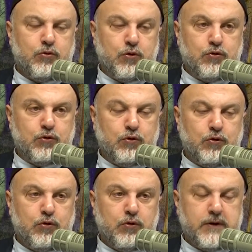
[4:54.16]
Gözü
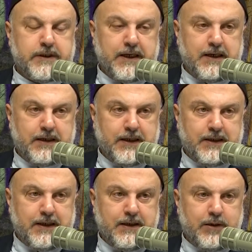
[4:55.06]

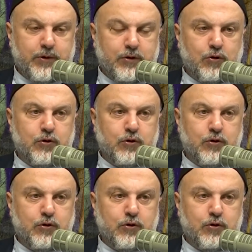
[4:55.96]
zehirlediği gibi